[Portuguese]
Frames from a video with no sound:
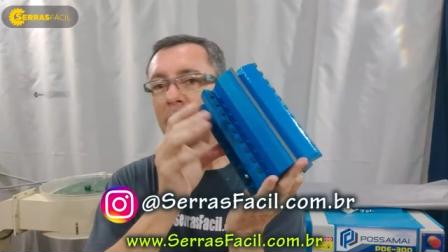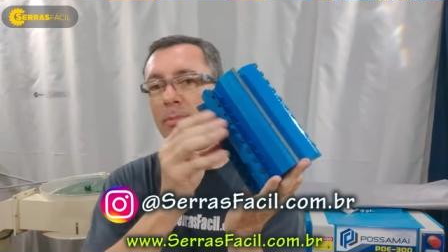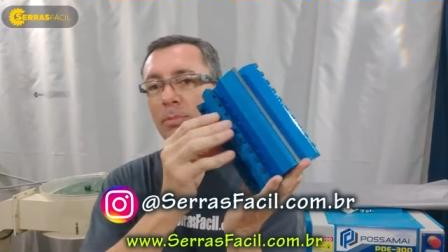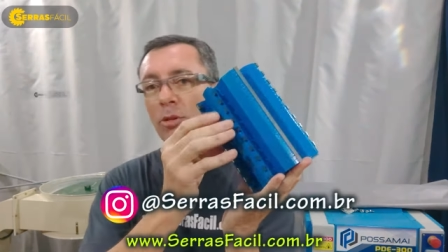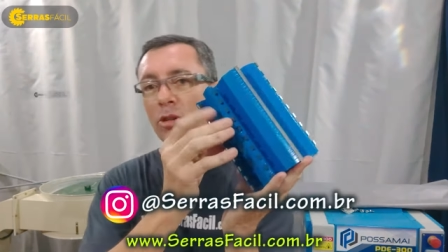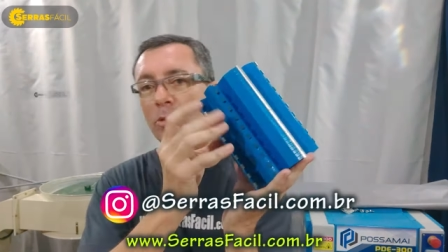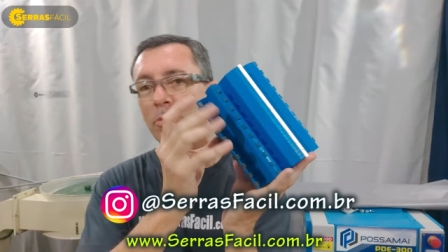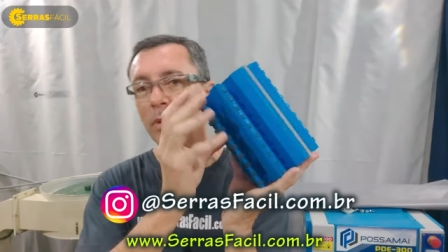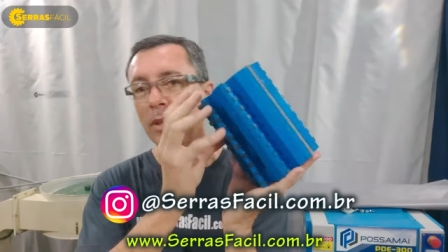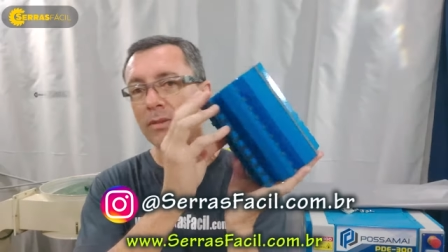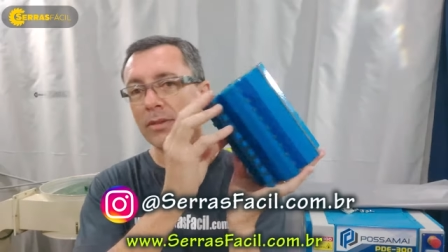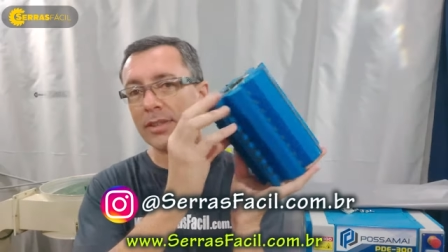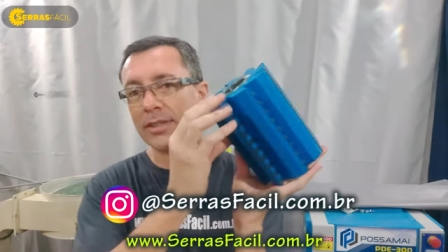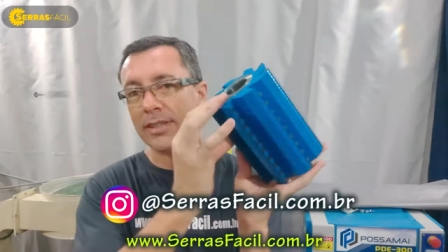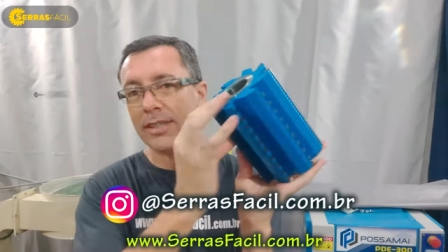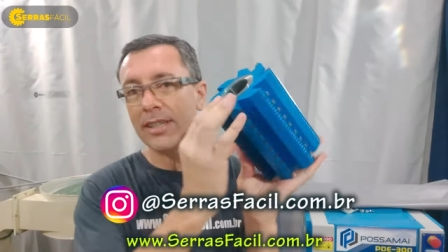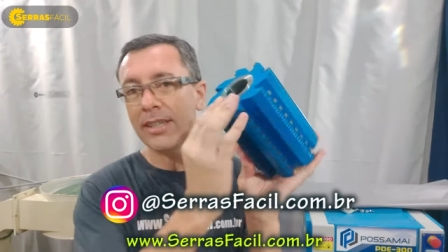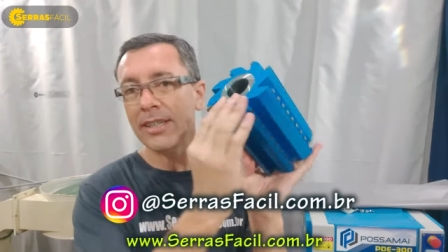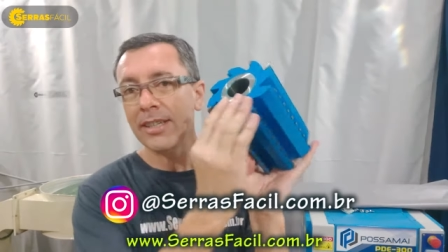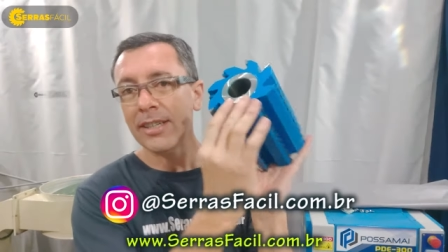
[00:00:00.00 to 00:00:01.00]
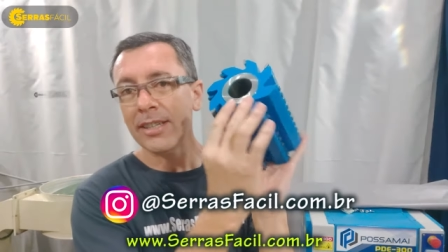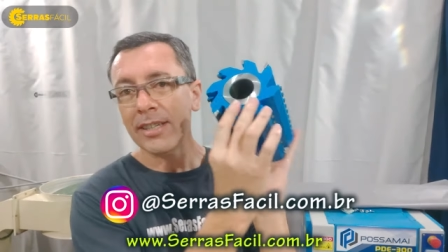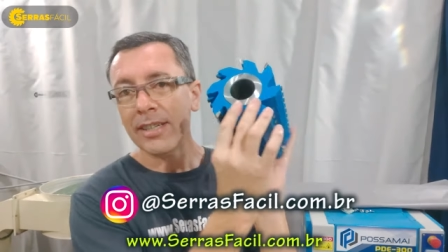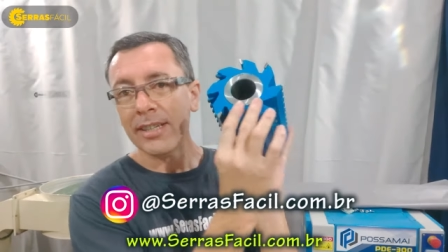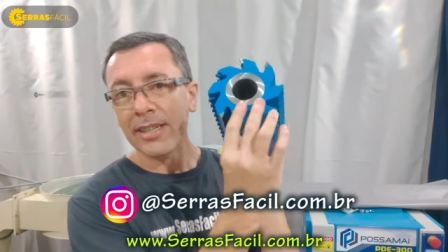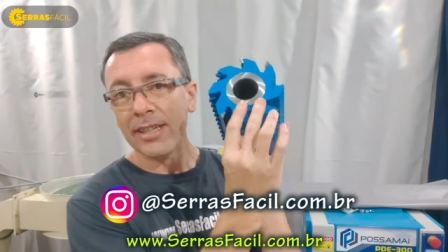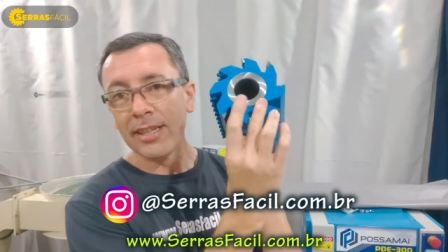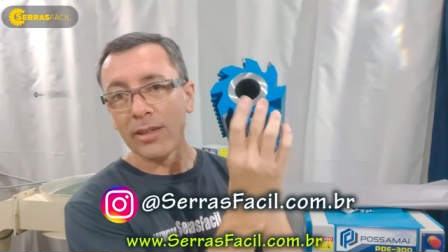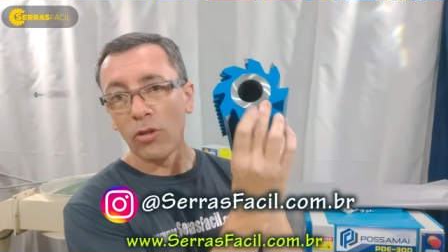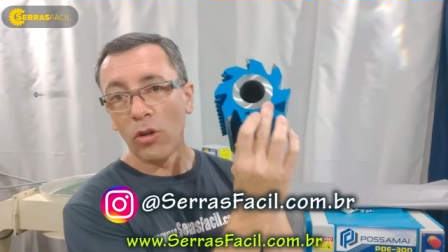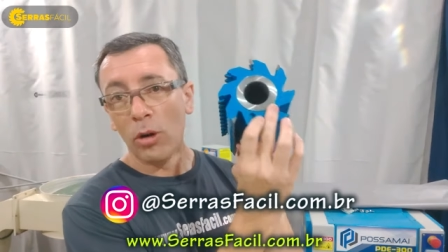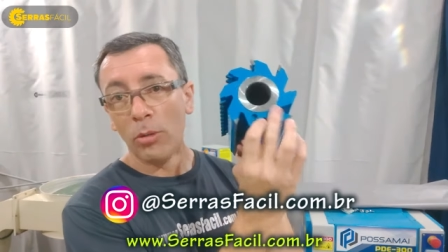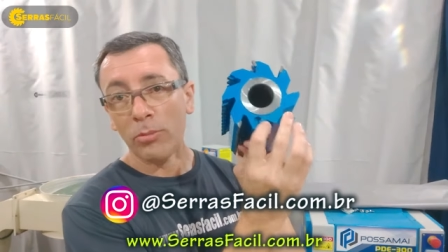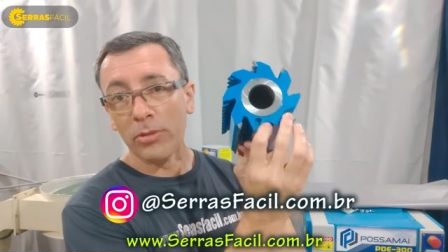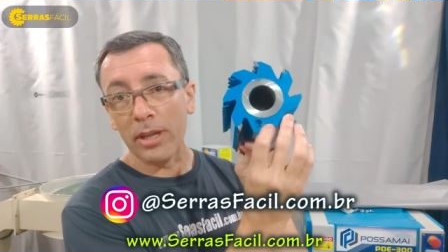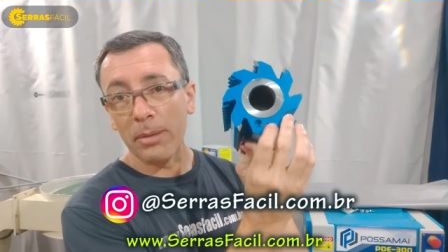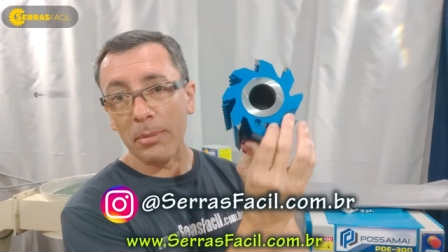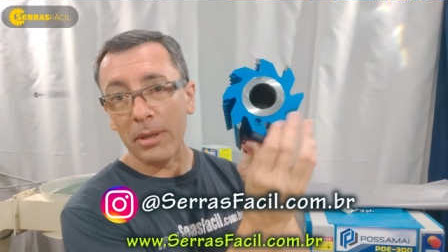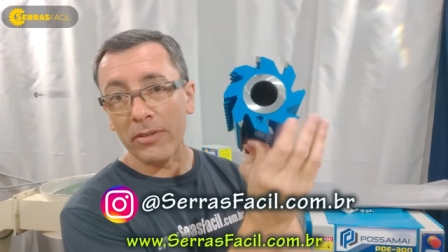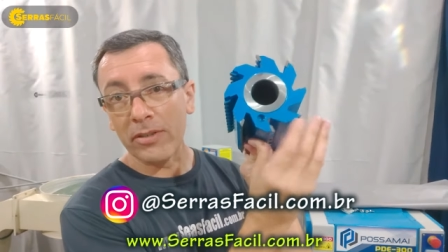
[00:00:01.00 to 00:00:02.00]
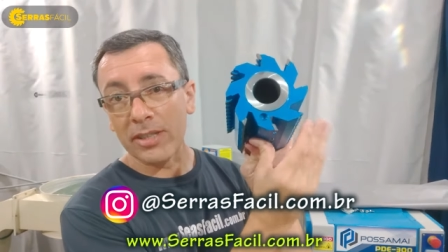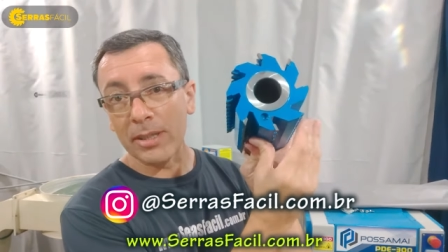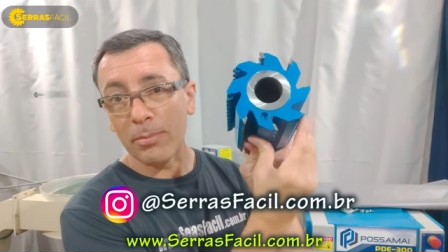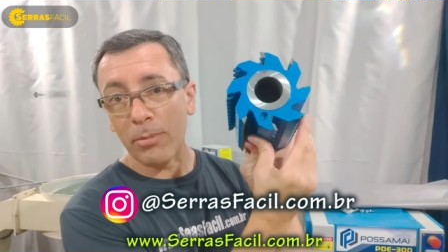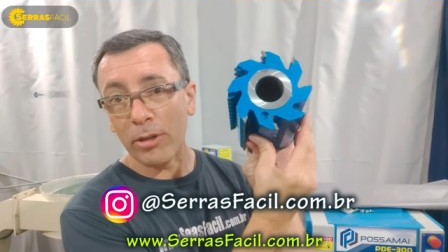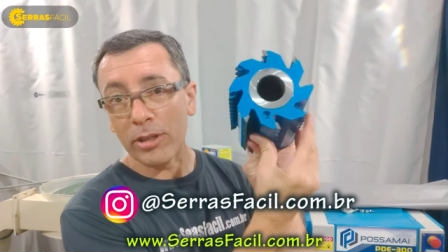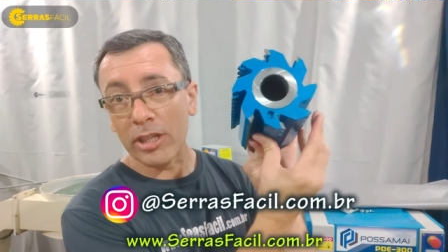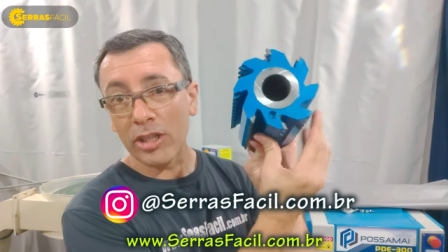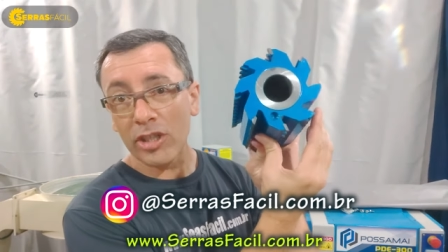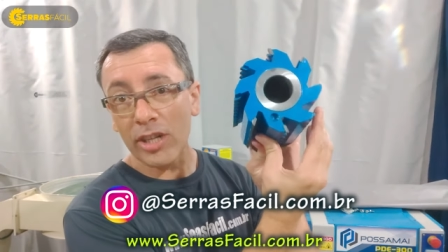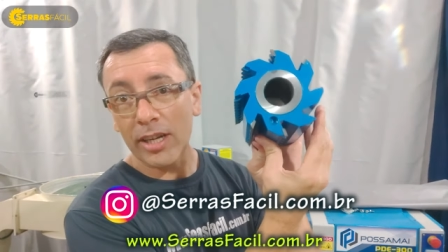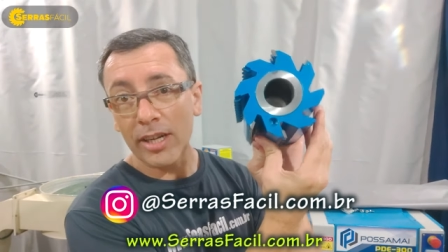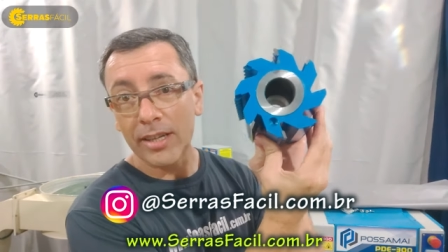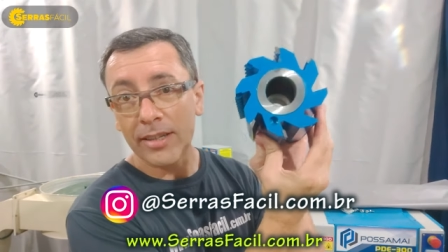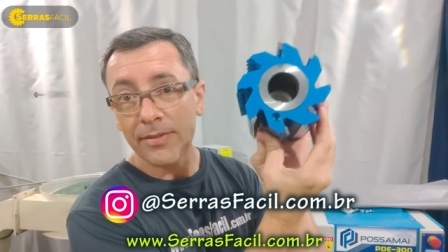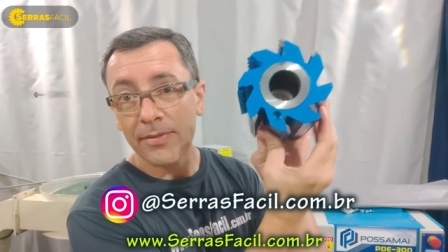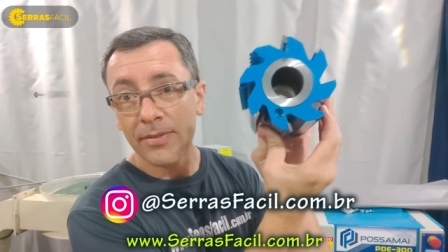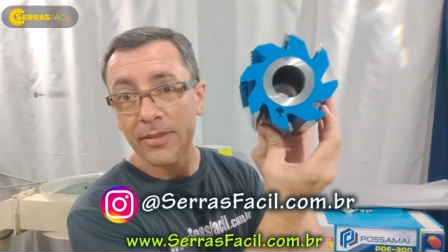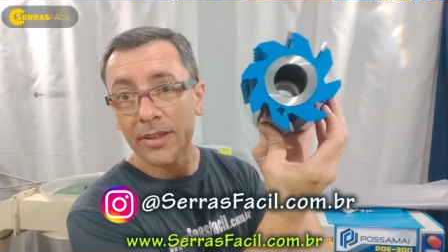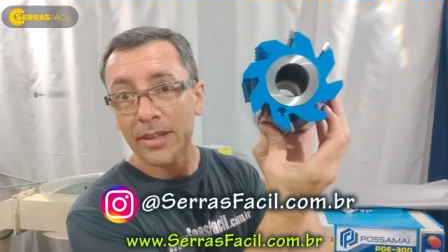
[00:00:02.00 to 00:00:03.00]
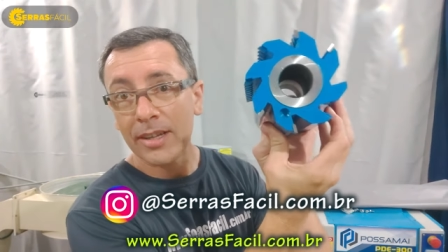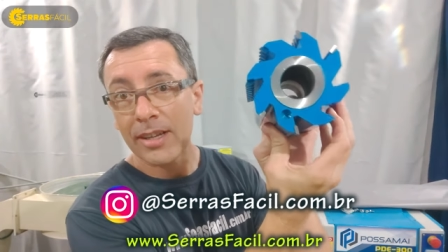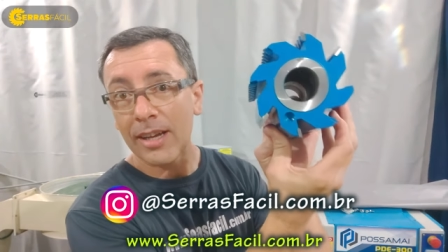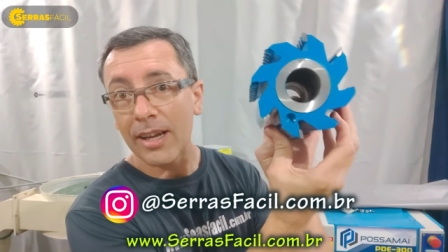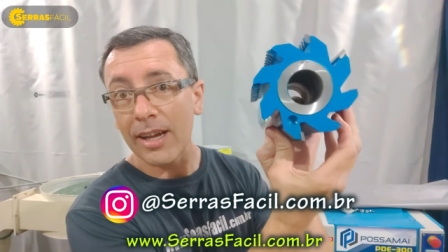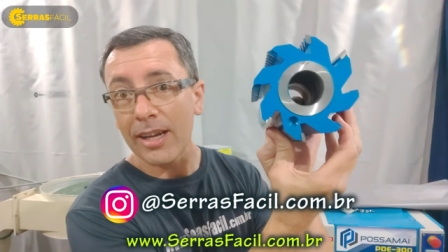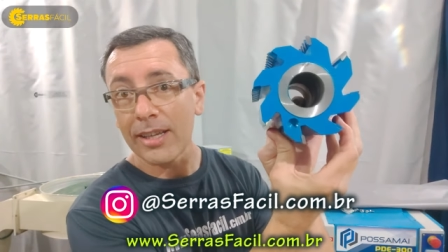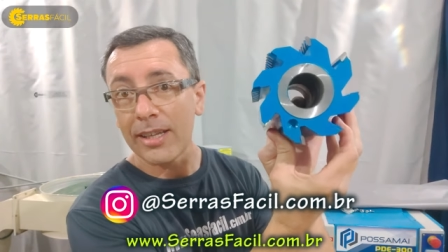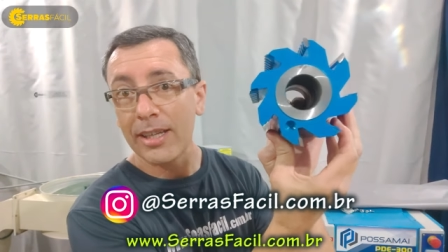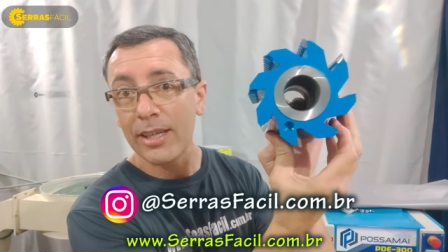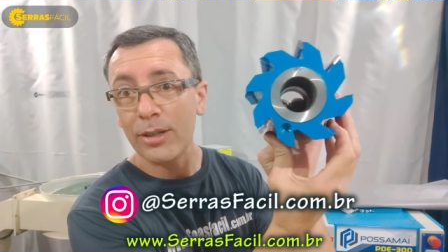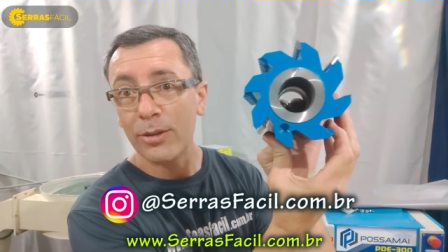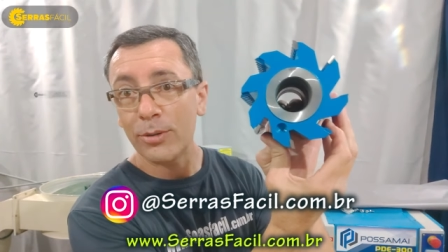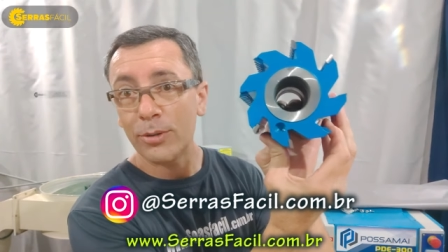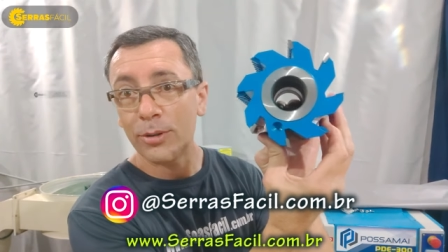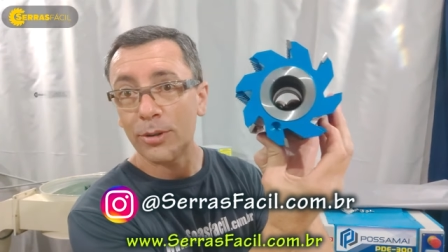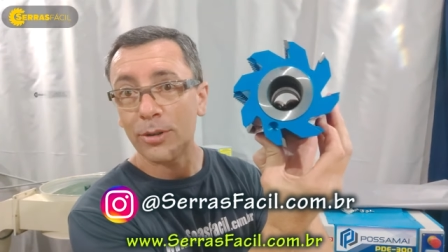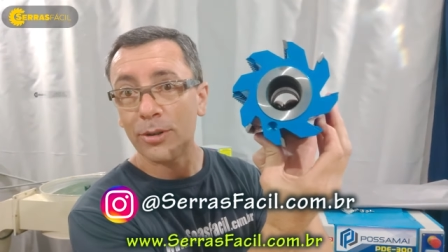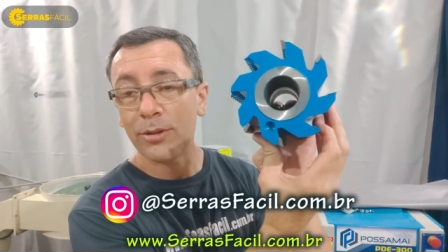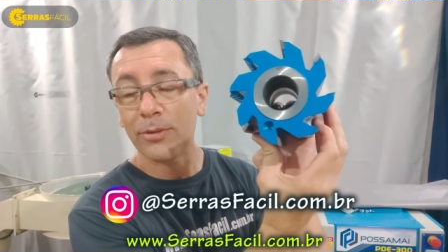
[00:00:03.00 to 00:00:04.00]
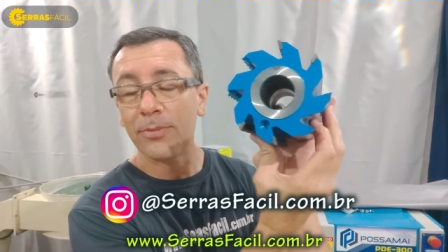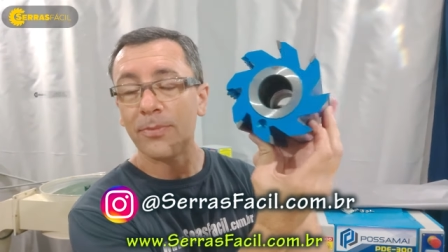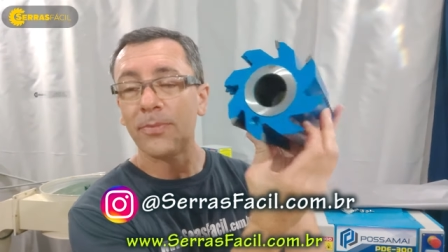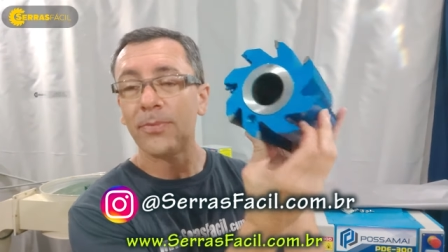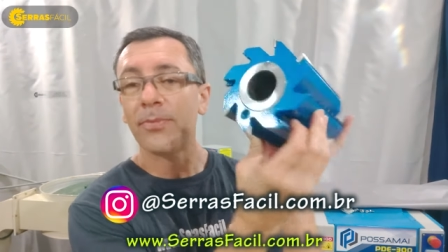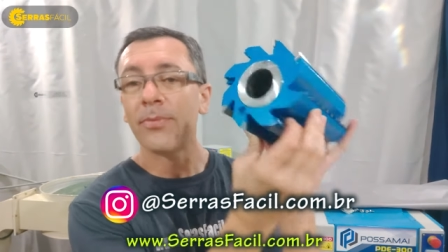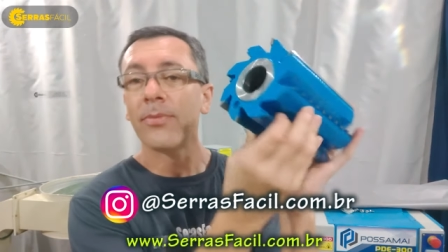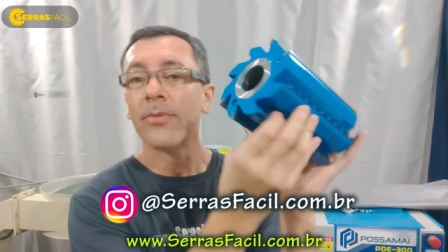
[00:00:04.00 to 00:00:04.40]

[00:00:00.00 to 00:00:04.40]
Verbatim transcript: responde para você. Como também você pode deixar aqui no